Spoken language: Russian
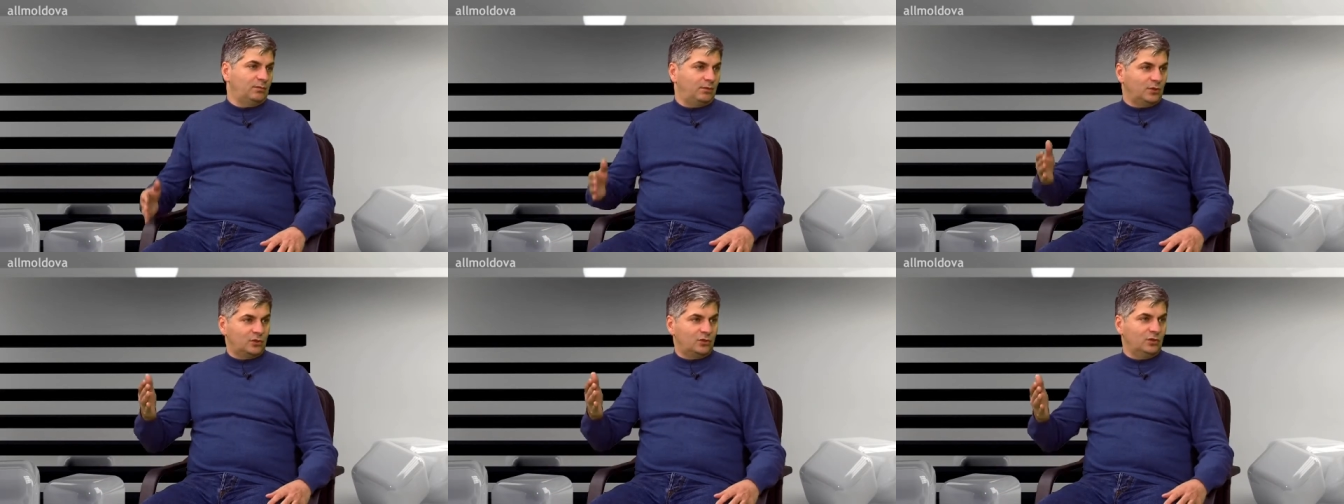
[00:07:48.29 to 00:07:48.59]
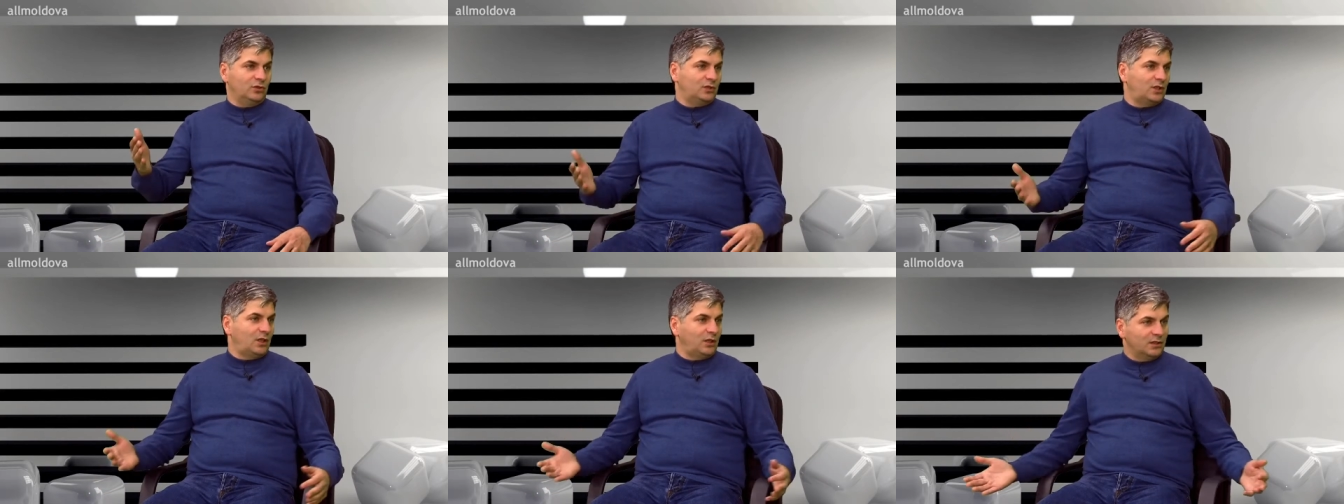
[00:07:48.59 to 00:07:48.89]

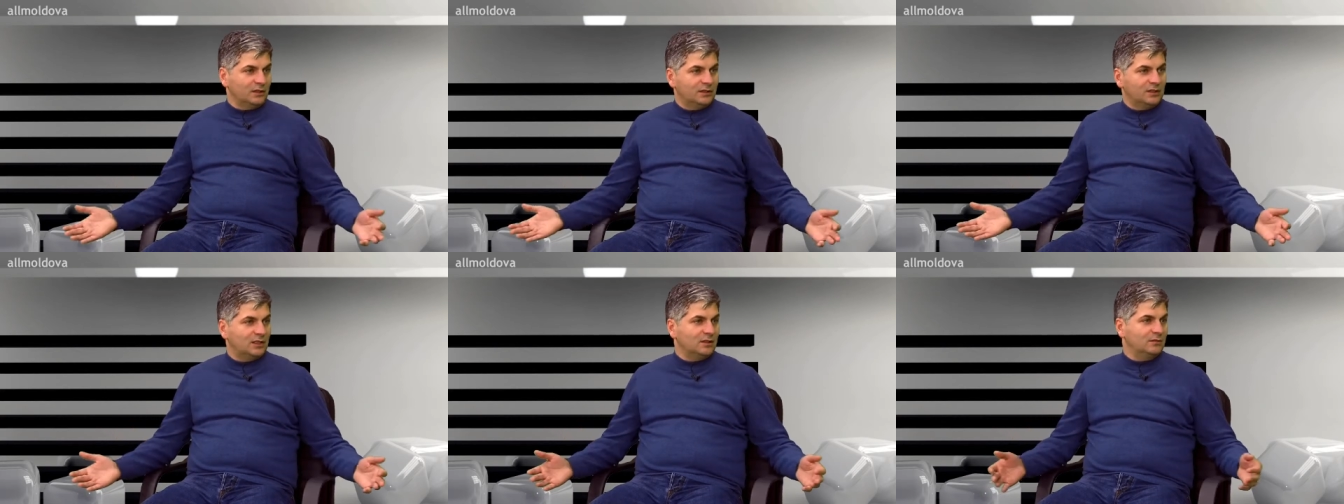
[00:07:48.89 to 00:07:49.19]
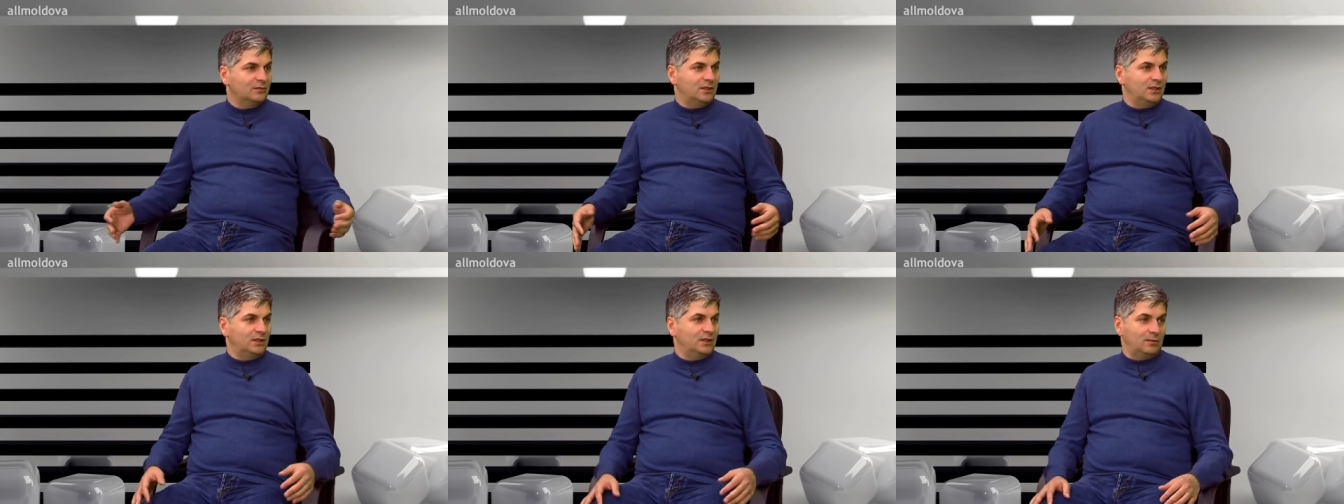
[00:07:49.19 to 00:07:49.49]
Пошел, стал
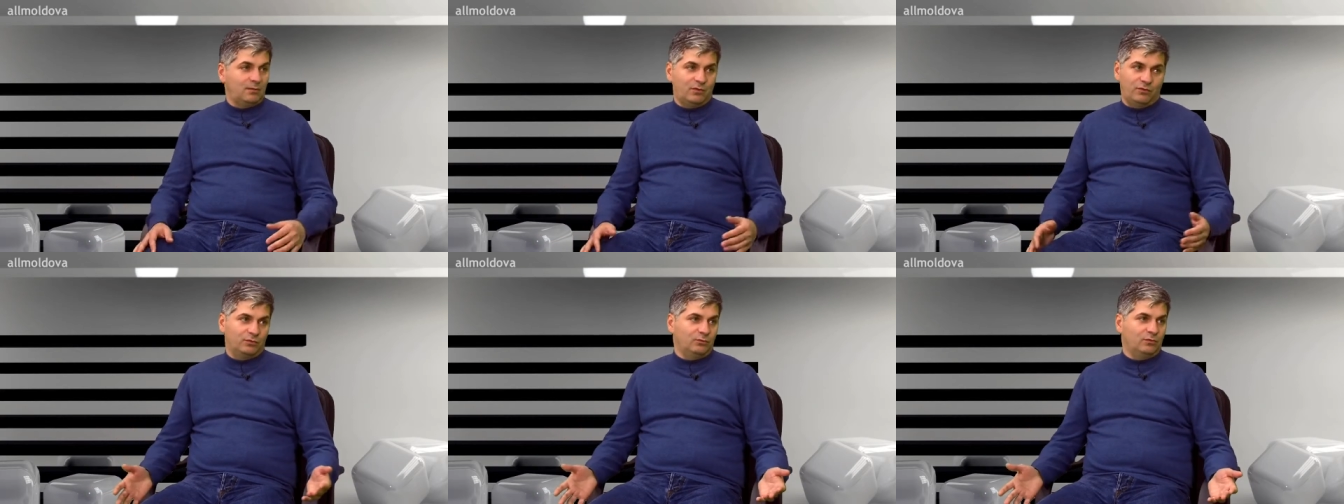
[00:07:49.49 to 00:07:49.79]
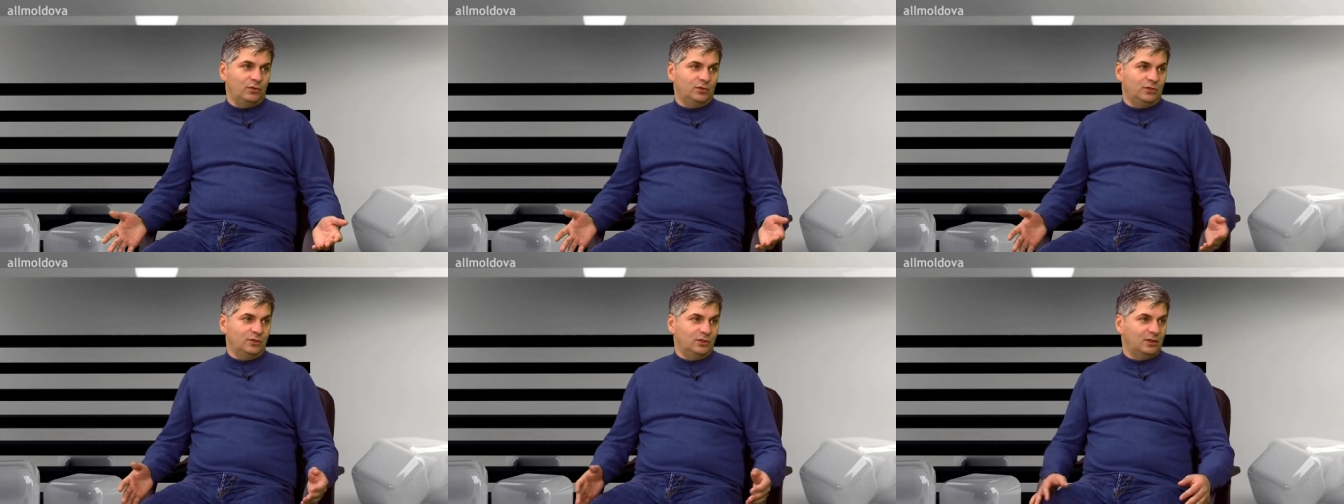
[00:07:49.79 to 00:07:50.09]
легендарным тренером, а
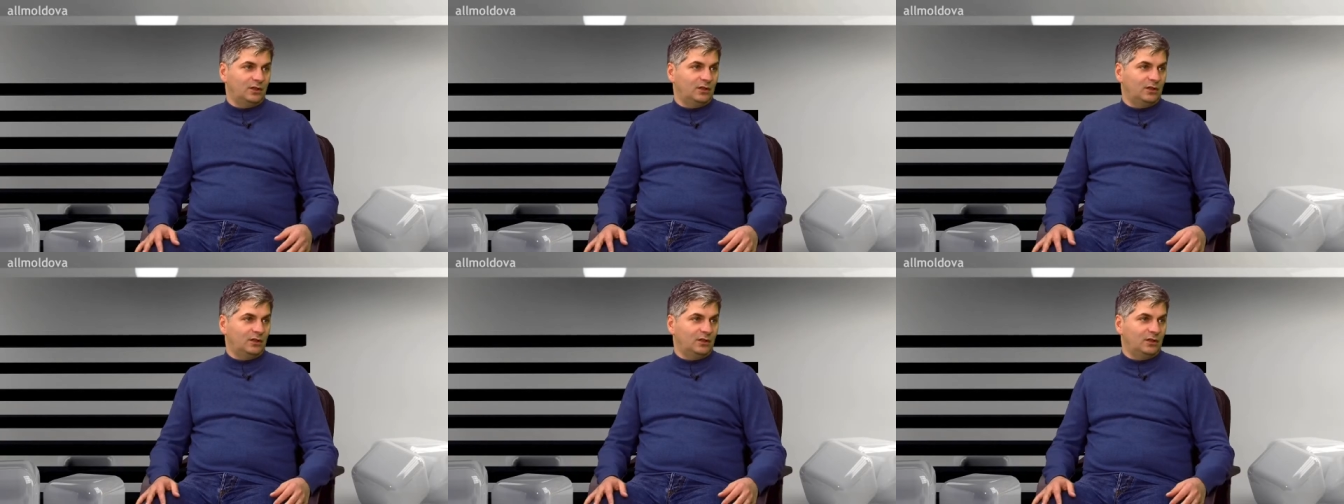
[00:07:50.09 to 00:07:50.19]
футбол не